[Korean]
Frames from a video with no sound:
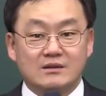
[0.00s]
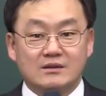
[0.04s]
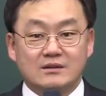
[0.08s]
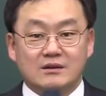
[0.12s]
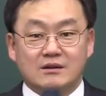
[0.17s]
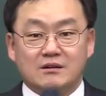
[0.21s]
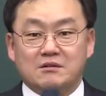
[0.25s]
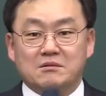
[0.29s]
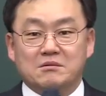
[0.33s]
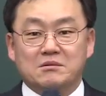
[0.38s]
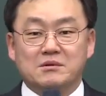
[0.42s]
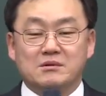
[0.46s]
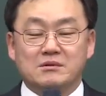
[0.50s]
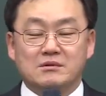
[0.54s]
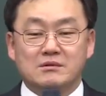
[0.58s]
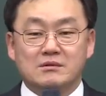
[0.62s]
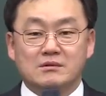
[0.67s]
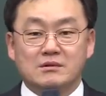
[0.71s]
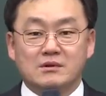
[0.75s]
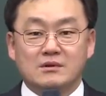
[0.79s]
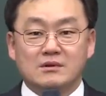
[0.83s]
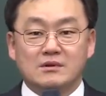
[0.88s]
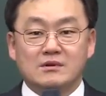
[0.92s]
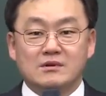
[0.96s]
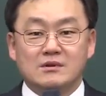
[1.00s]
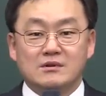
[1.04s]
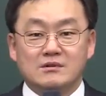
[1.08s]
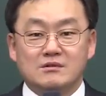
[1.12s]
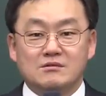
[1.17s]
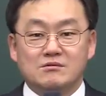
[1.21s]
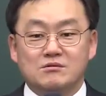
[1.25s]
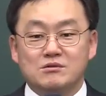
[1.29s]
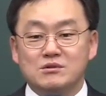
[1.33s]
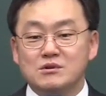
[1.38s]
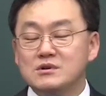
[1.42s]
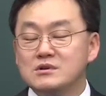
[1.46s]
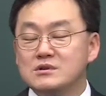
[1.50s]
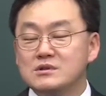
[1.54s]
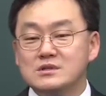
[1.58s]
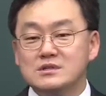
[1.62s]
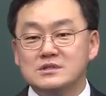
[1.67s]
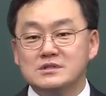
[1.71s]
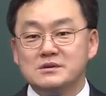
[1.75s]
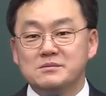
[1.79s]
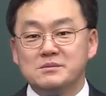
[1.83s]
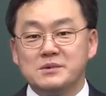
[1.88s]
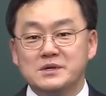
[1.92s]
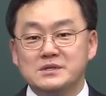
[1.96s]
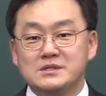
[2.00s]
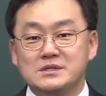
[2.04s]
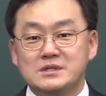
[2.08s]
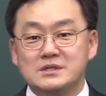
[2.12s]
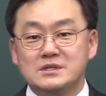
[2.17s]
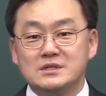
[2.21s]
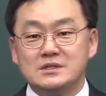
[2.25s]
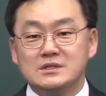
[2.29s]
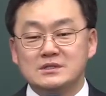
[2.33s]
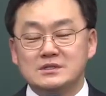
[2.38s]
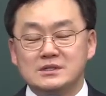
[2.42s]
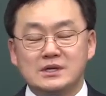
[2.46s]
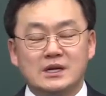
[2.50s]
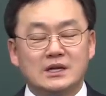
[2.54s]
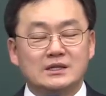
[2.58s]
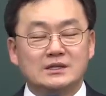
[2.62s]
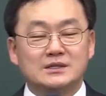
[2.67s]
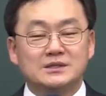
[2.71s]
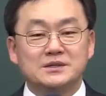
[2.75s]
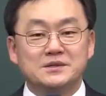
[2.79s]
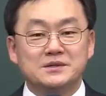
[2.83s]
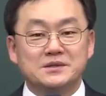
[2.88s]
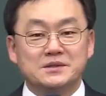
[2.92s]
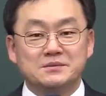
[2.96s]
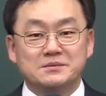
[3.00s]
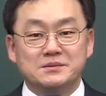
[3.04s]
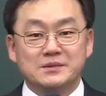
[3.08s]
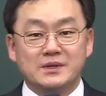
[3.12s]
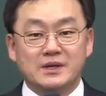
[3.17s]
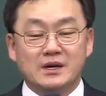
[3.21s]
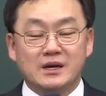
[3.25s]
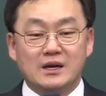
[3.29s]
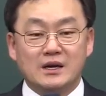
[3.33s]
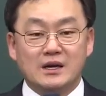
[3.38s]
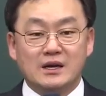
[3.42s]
여러분 우리는 이제 메시지 잘 들어야 됩니다.